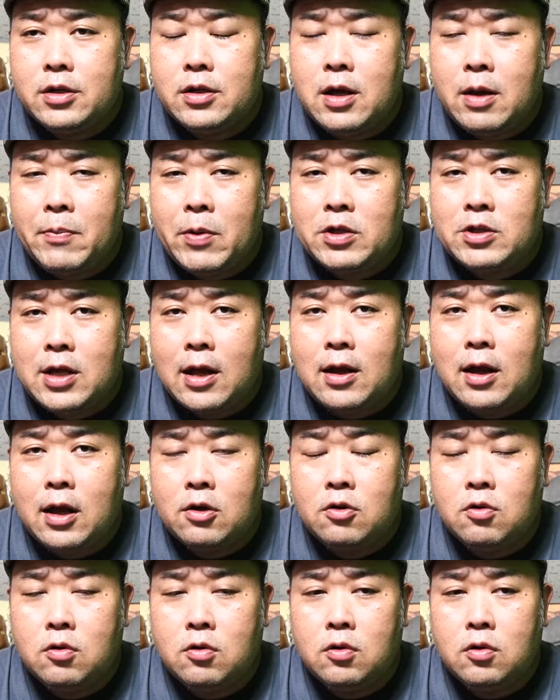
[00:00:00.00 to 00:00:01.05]
やっぱりさ、
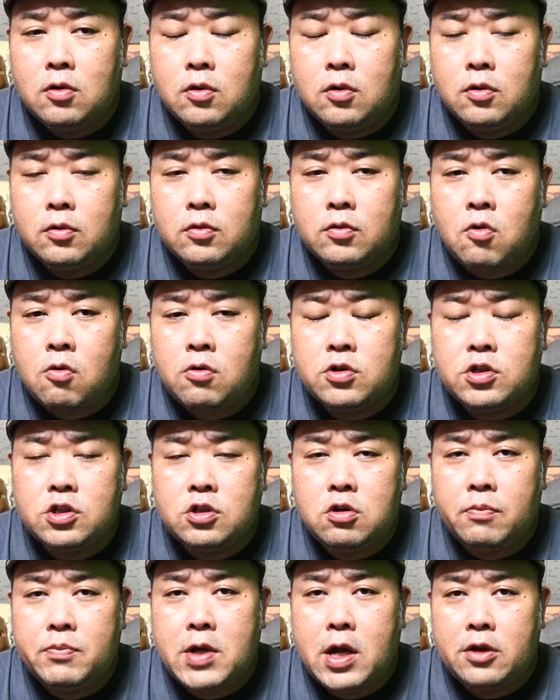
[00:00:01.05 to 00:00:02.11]
黒人
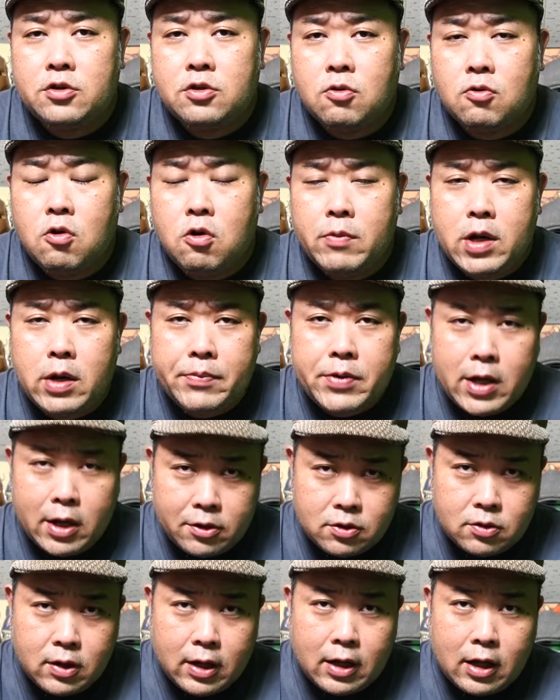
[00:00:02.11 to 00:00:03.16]
のピアニスト、高名な
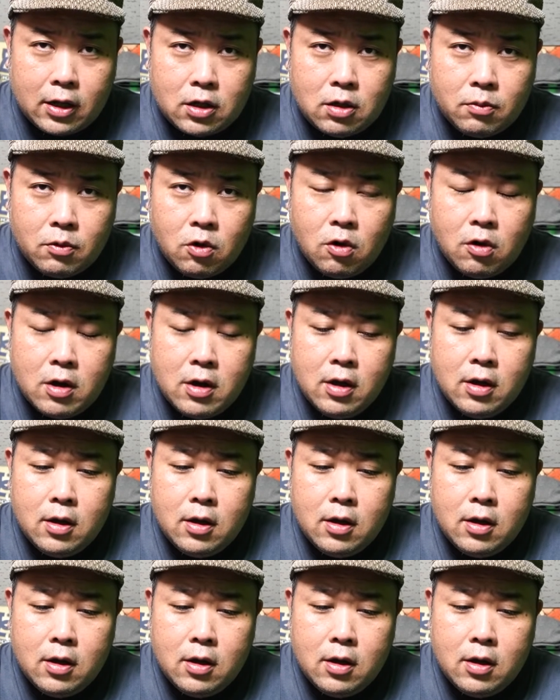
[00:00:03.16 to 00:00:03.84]
ピアニストなんだけども、